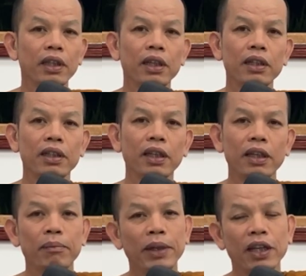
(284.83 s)
กิน
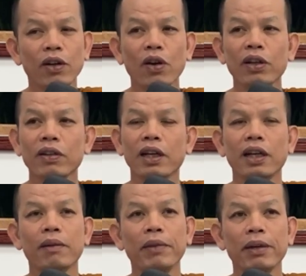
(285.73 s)
ขี่ปี้นอนอยู่หั่น
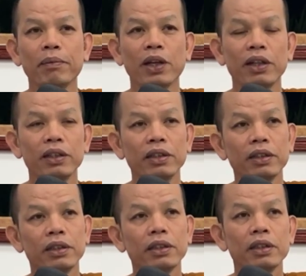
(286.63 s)
ล่ะแม่น
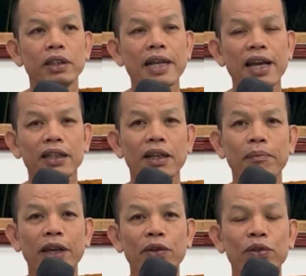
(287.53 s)
บ่ีิตั้งจาก
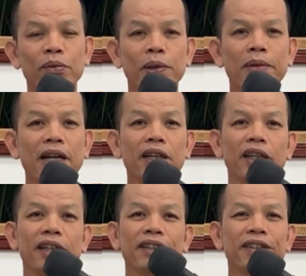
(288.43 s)
แมวอยู่บ่บ้า
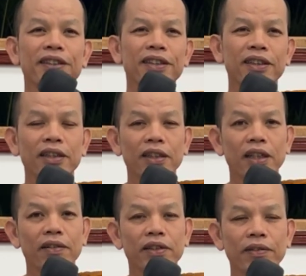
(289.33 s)
นี่
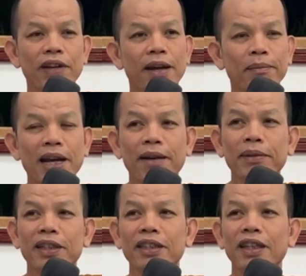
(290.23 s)
คันสิว่าหมา
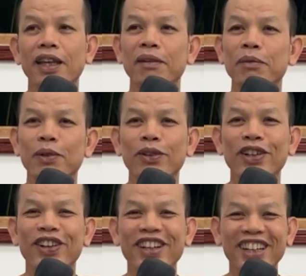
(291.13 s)
มันก็สิแห้งโพด
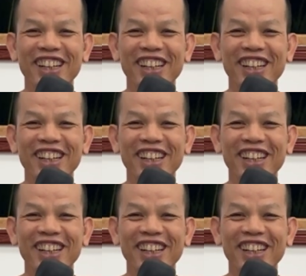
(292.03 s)
เนาะ